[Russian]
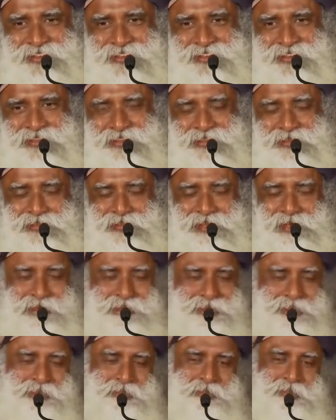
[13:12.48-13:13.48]
В
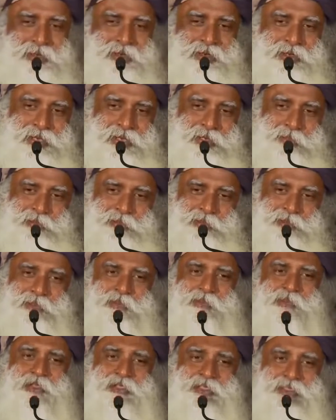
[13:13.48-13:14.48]
реальности этого может и не
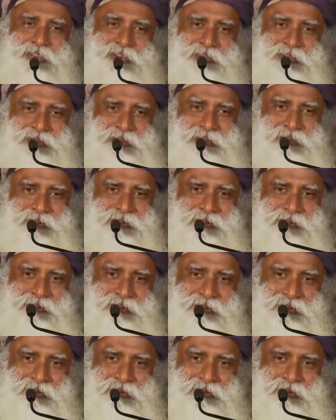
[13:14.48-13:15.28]
быть, и что с того?